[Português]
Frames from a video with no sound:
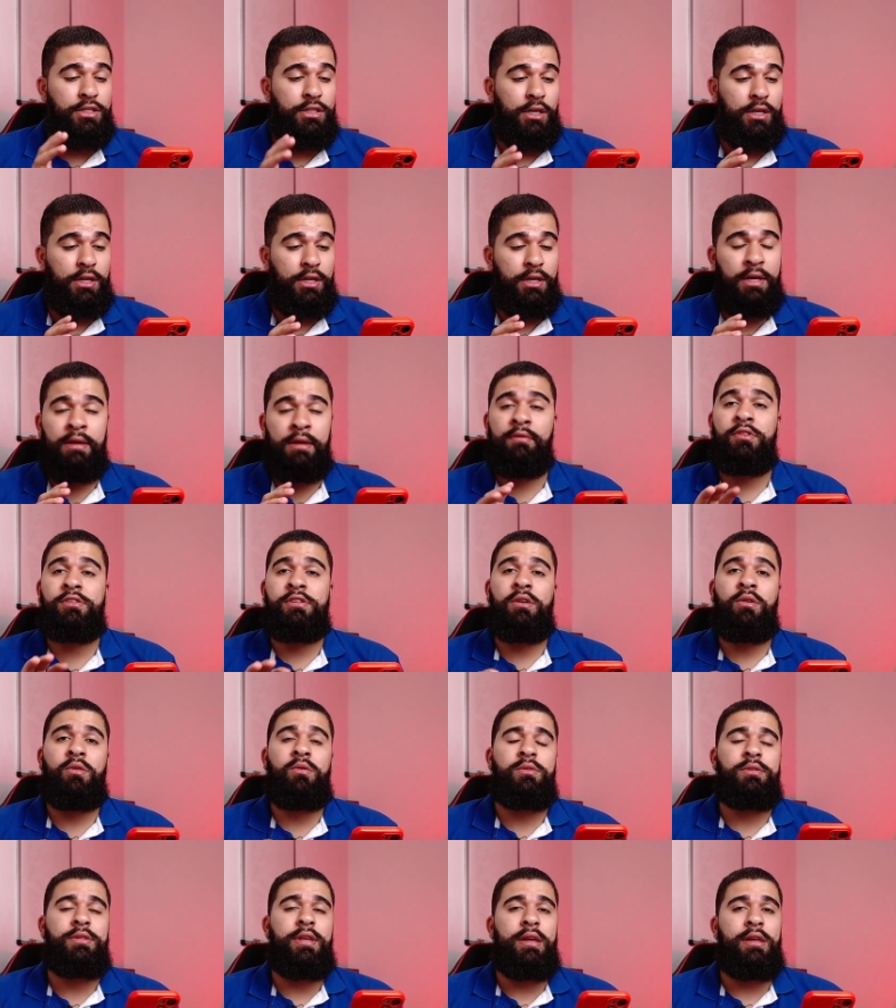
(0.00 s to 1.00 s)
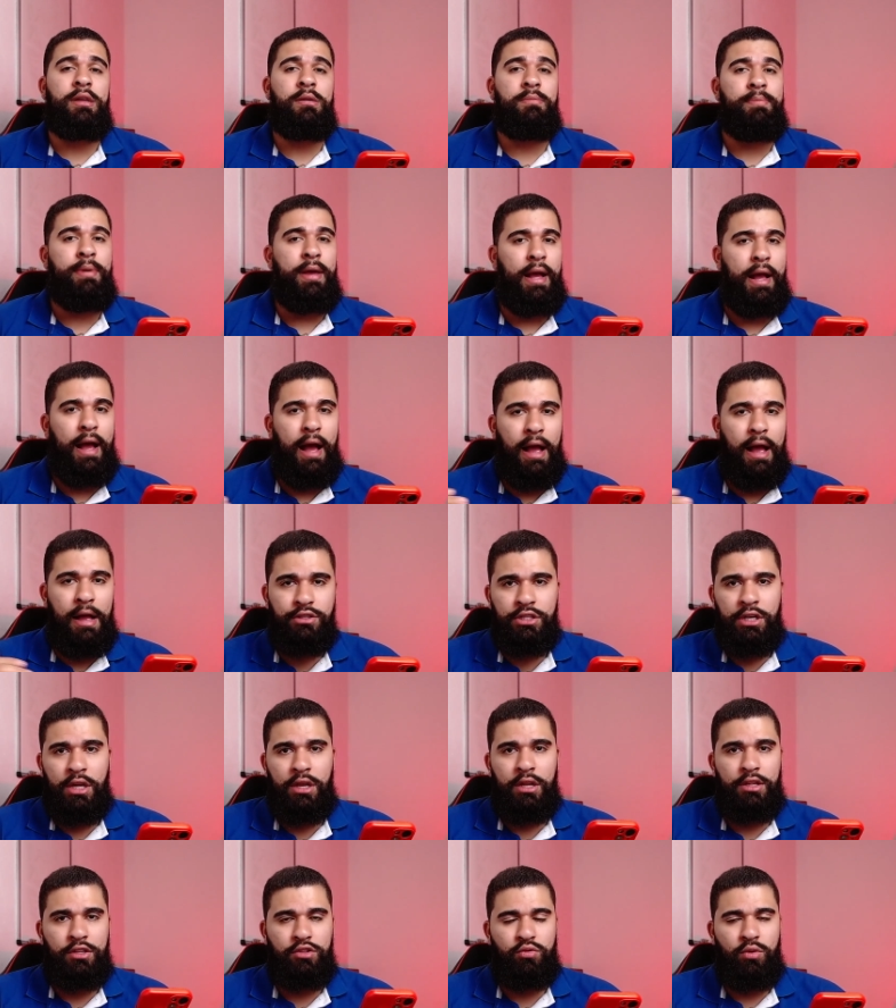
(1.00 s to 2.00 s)
aqui você consegue pegar o
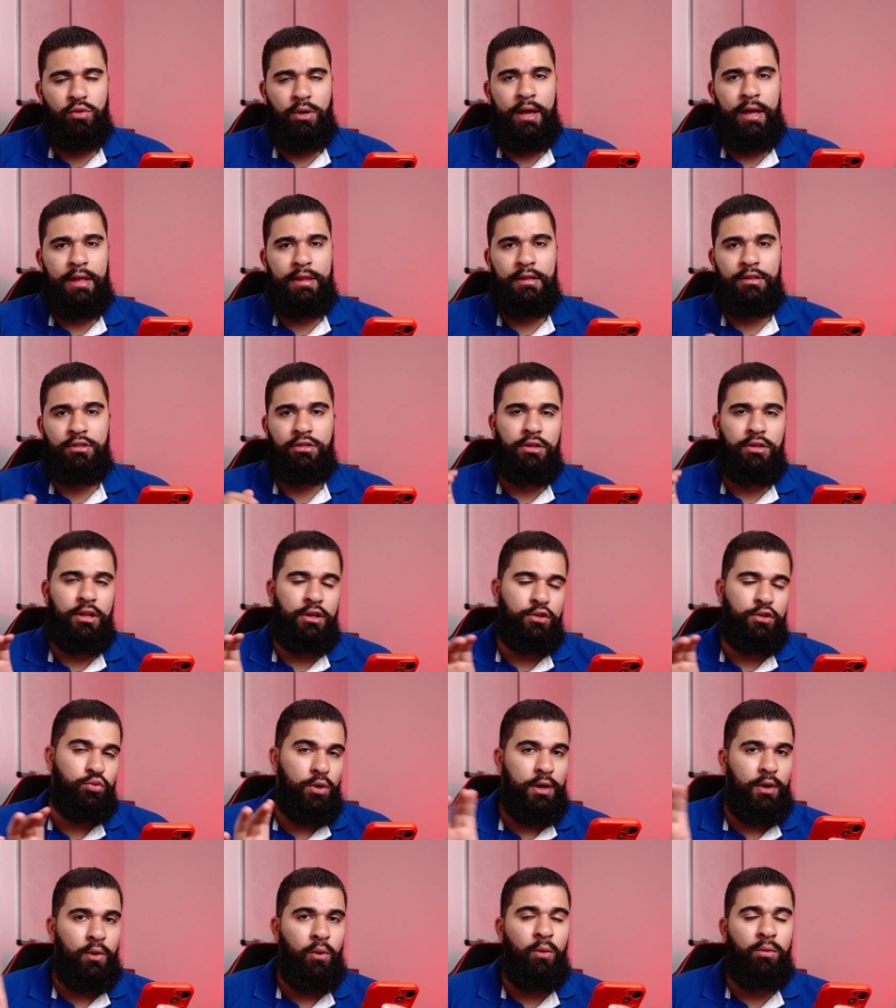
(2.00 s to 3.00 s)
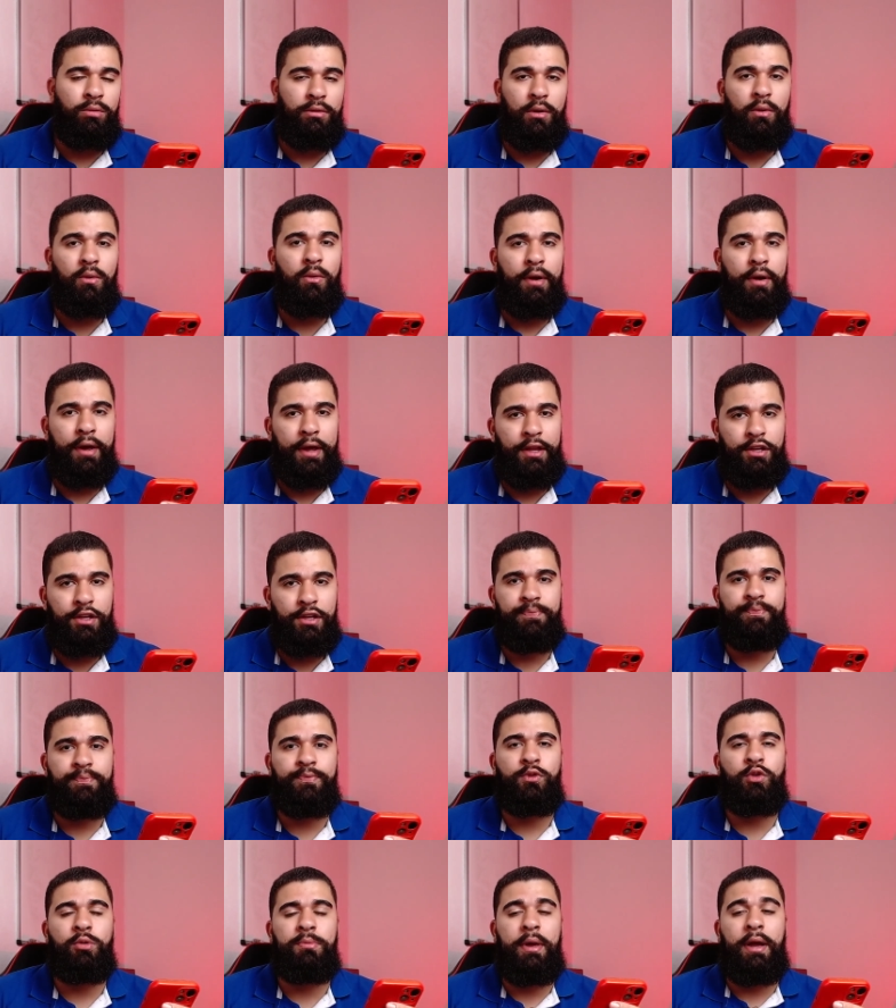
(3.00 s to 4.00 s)
dinheiro da sua, da, da sua conta corrente
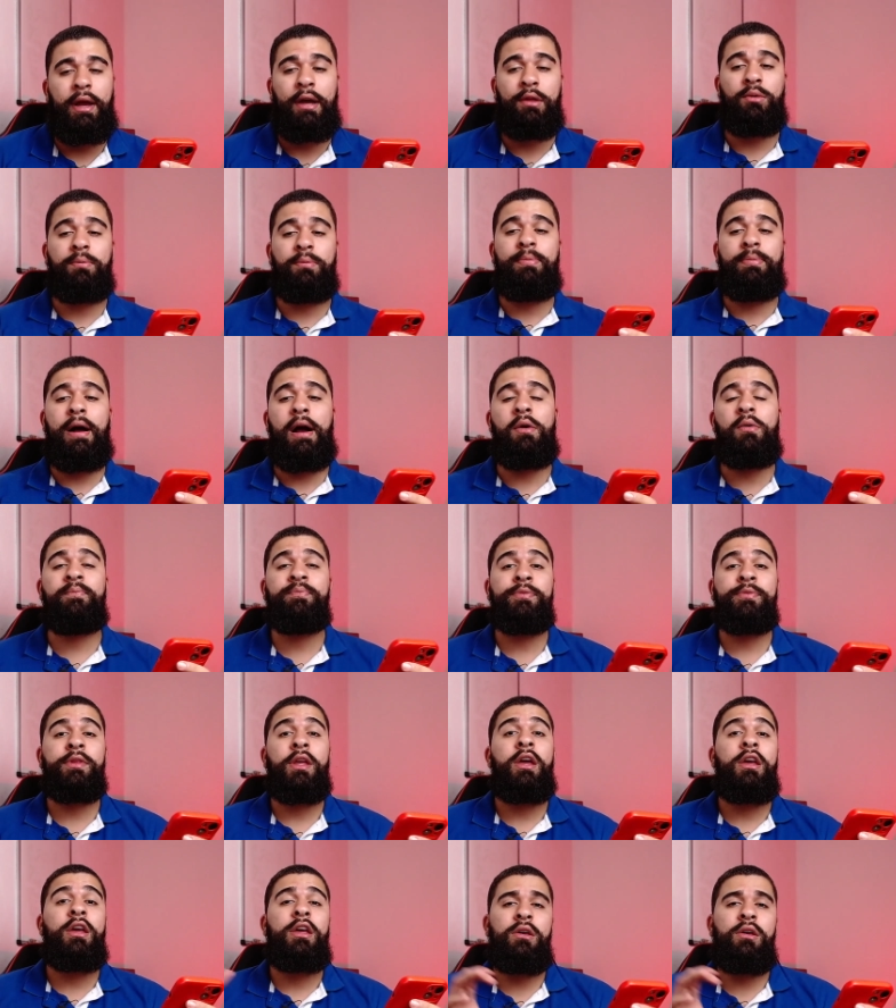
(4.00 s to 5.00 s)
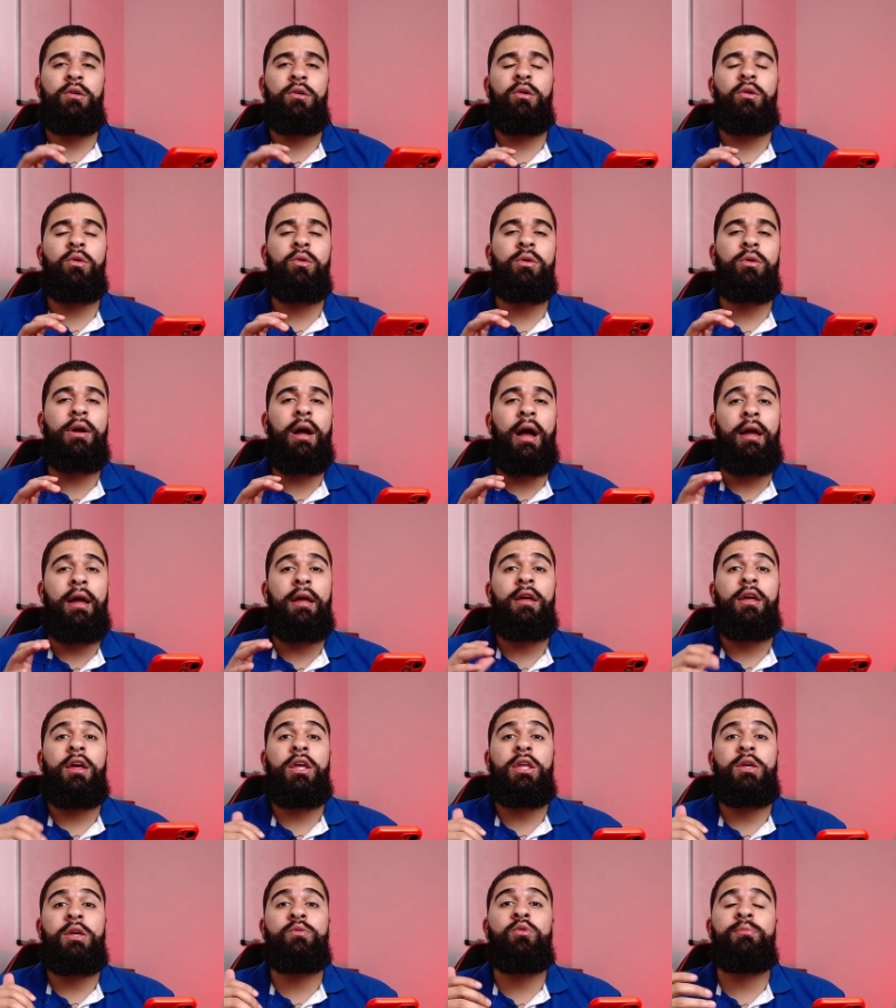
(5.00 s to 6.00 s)
do Mercado Pago e colocar
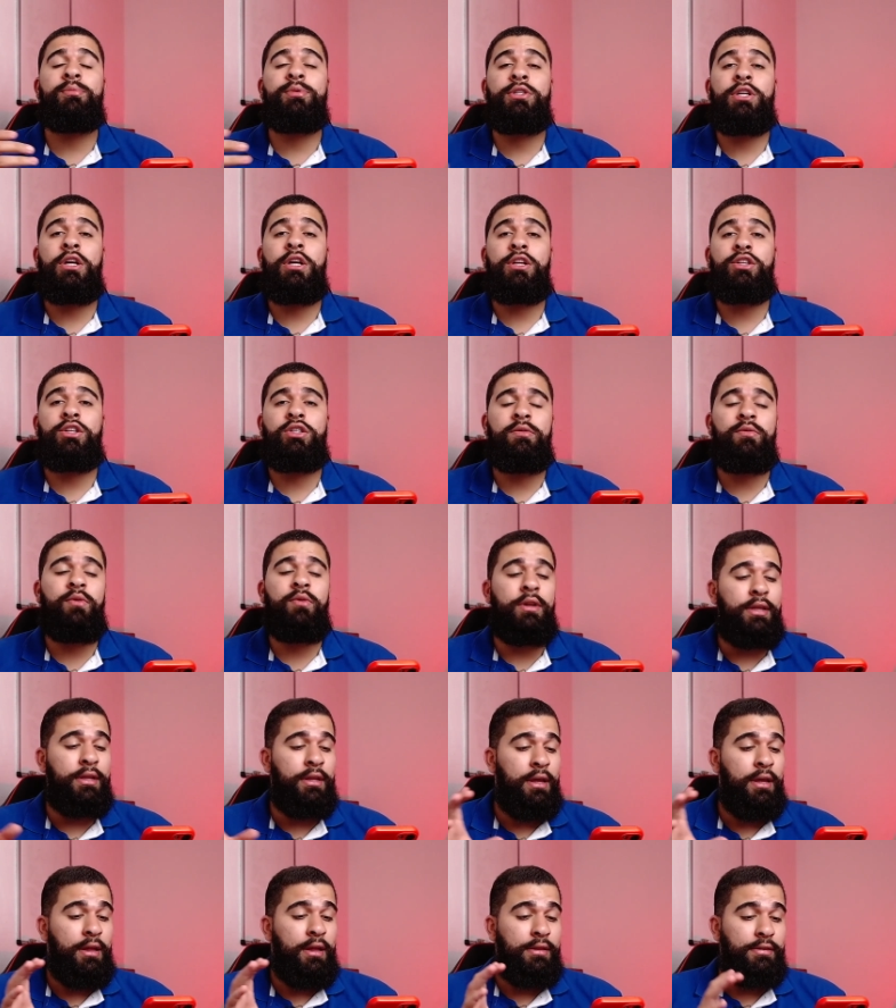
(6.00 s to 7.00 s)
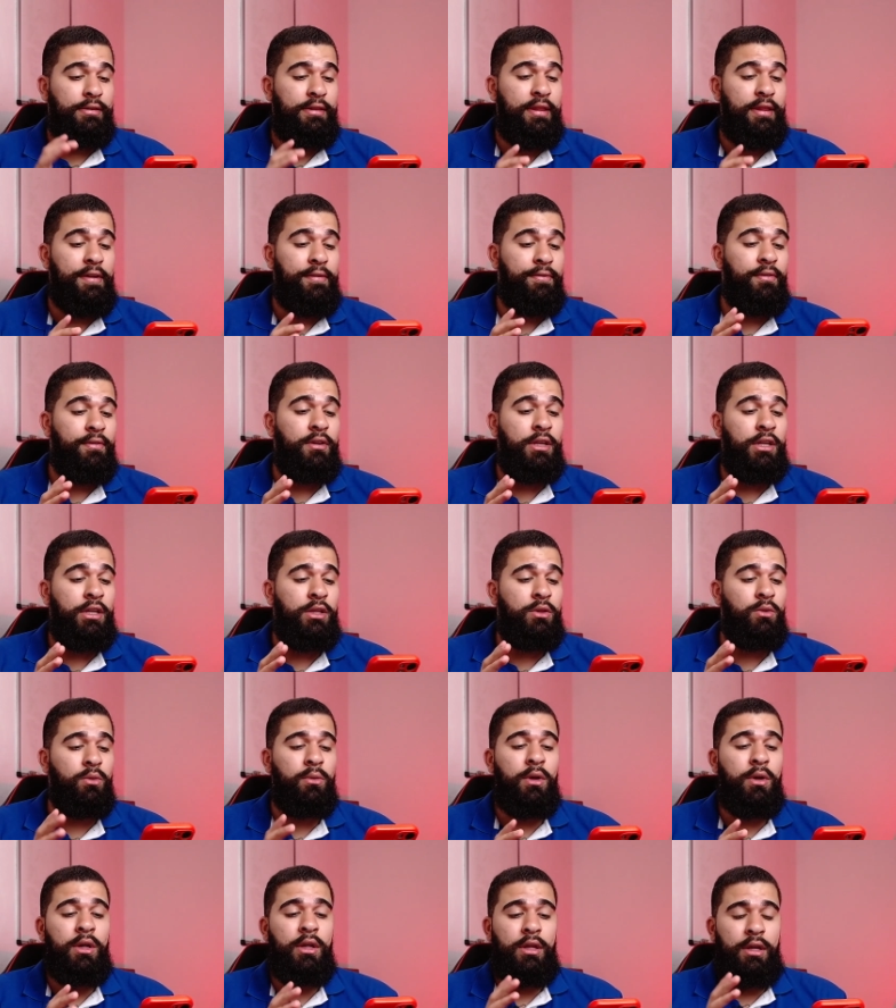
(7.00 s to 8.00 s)
em um objetivo ali definido.